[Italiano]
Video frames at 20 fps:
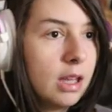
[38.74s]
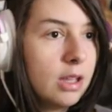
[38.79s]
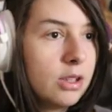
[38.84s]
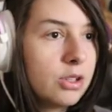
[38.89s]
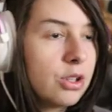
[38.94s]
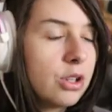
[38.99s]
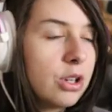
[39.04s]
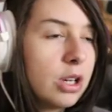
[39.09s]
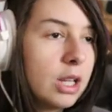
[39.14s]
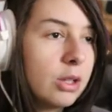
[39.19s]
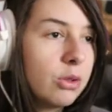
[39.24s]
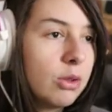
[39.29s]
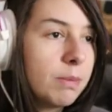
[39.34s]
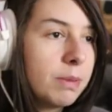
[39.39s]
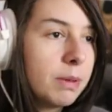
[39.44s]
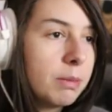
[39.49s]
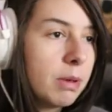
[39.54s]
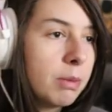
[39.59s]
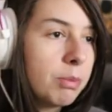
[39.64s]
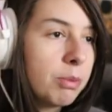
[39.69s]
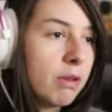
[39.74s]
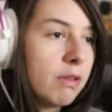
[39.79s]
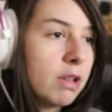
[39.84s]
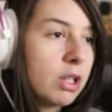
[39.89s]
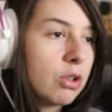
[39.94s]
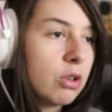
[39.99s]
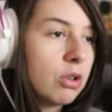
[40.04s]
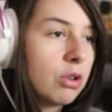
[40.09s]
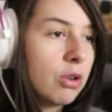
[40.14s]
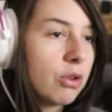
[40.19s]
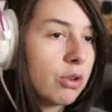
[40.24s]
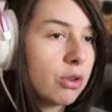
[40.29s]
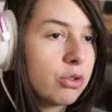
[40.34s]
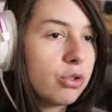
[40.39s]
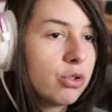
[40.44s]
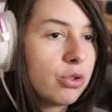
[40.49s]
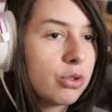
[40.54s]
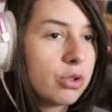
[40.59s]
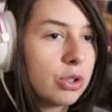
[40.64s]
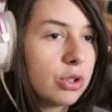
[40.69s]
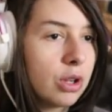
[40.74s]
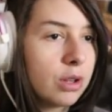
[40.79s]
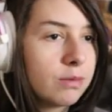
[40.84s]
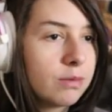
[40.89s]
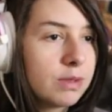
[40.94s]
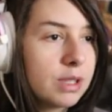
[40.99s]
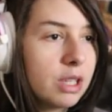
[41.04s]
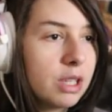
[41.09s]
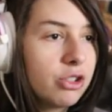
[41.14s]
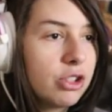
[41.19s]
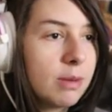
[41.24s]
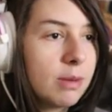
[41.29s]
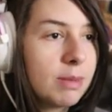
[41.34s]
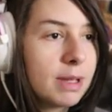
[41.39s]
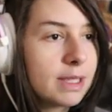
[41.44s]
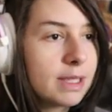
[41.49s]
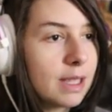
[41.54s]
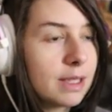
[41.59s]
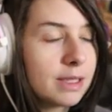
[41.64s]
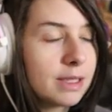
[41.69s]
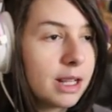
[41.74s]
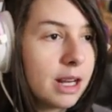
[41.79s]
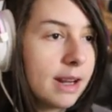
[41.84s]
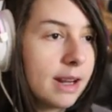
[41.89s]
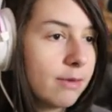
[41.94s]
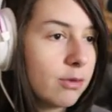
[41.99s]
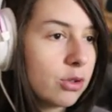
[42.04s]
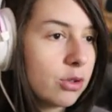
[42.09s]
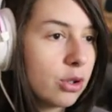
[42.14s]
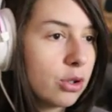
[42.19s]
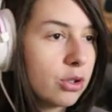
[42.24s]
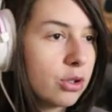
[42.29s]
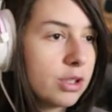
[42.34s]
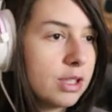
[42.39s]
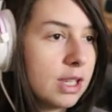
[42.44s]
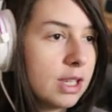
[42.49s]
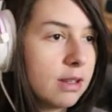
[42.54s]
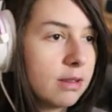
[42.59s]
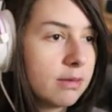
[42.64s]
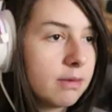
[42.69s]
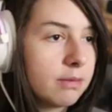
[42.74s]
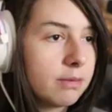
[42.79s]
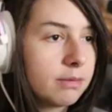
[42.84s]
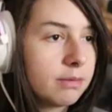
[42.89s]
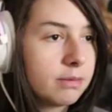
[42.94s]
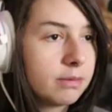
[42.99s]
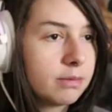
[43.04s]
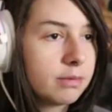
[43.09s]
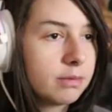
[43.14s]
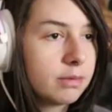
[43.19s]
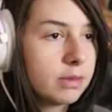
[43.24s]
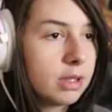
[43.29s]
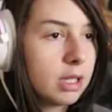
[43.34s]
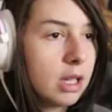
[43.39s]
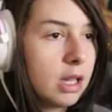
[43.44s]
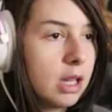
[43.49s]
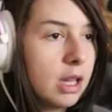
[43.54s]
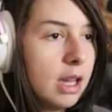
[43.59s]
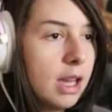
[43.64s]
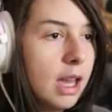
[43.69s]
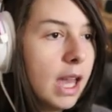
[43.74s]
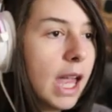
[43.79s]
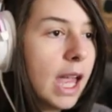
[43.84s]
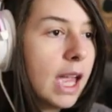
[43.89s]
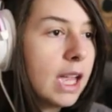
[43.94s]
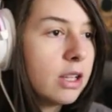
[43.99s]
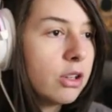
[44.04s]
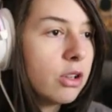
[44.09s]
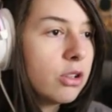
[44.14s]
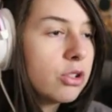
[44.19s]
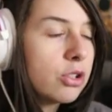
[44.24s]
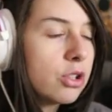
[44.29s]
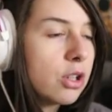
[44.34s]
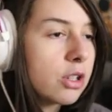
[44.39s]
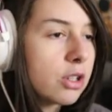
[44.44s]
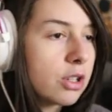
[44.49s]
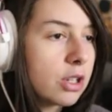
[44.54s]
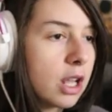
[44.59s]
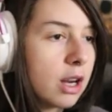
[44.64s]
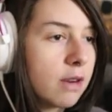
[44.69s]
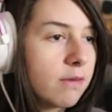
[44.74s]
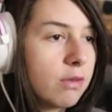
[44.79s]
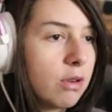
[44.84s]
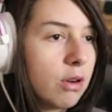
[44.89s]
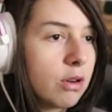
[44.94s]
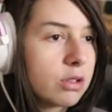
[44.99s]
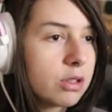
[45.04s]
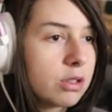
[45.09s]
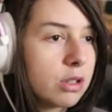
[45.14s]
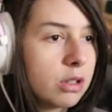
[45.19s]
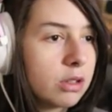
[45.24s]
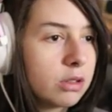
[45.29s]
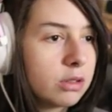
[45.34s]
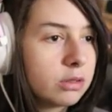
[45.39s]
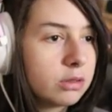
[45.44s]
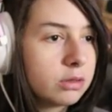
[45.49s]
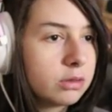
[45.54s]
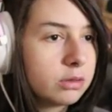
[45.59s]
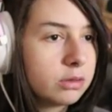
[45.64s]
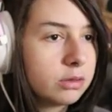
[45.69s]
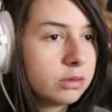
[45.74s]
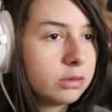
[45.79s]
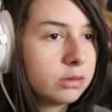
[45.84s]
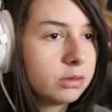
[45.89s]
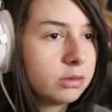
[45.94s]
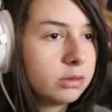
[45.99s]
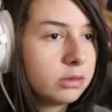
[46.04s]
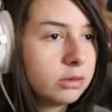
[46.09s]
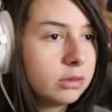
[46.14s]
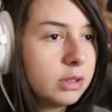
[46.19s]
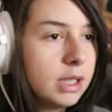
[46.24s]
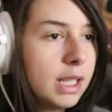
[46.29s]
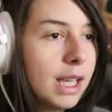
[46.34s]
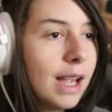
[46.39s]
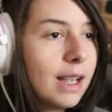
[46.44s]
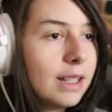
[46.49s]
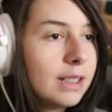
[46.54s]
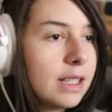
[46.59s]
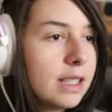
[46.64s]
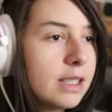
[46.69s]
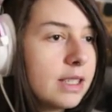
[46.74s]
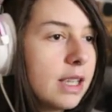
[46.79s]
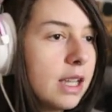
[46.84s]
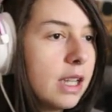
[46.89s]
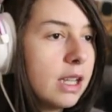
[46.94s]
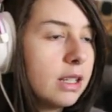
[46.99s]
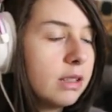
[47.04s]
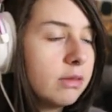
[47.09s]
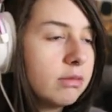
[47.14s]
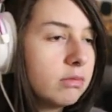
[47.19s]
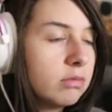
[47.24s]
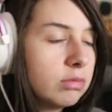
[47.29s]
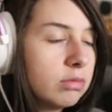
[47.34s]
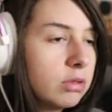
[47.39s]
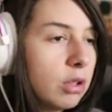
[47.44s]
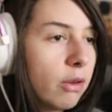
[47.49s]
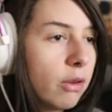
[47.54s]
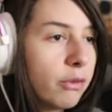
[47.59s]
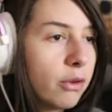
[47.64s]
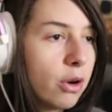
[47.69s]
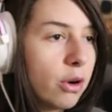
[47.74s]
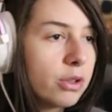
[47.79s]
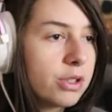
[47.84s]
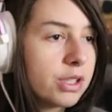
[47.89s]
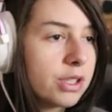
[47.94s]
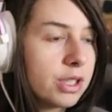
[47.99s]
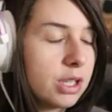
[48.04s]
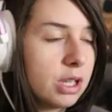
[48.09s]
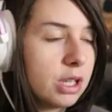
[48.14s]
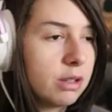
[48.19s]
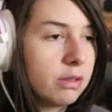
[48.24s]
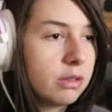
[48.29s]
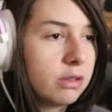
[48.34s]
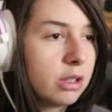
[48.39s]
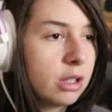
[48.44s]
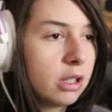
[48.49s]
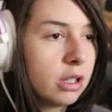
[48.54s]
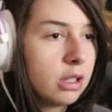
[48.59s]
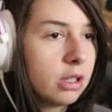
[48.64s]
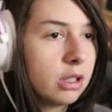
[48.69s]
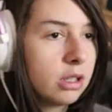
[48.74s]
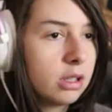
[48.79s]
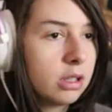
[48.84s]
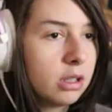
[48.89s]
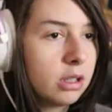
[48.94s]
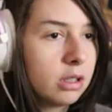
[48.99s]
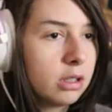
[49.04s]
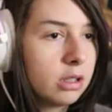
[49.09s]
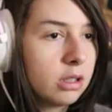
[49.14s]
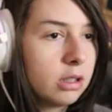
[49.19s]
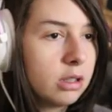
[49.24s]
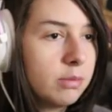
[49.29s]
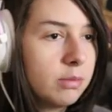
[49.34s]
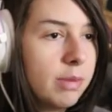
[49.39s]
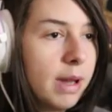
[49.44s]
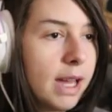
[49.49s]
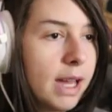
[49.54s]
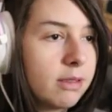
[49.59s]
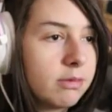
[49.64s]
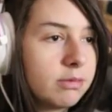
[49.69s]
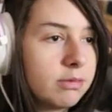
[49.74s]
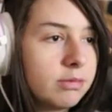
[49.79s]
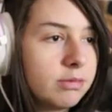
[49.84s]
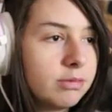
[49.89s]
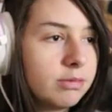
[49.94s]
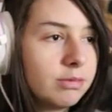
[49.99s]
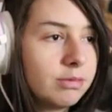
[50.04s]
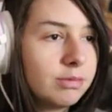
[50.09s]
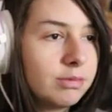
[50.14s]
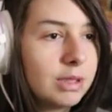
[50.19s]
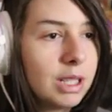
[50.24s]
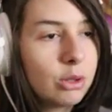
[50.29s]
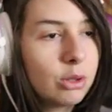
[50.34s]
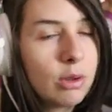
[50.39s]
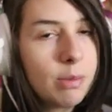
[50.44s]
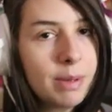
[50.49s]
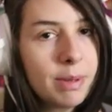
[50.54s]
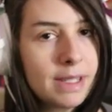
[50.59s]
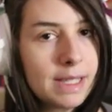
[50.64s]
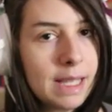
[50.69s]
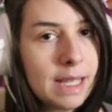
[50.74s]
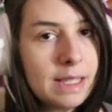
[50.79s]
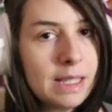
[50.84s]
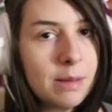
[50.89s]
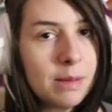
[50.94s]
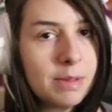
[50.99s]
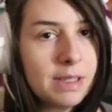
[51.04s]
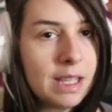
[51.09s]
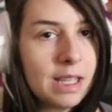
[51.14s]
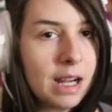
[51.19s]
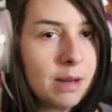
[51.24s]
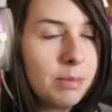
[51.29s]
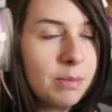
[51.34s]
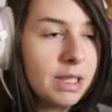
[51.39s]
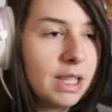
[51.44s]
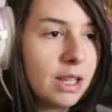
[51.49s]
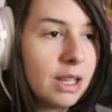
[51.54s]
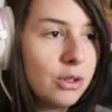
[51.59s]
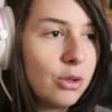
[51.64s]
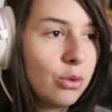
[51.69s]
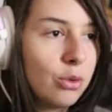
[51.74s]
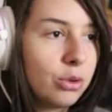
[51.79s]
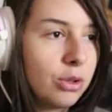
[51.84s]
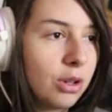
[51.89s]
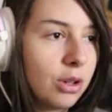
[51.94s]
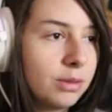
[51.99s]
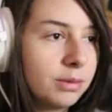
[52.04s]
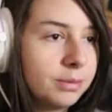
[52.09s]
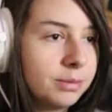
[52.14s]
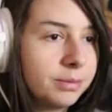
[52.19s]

Sono le tue prime prove con loro, giusto? Sei già abbastanza nervoso così. Ehi, non sono nervoso. E anche se lo fossi, beh, la tua presenza mi sarebbe d'aiuto.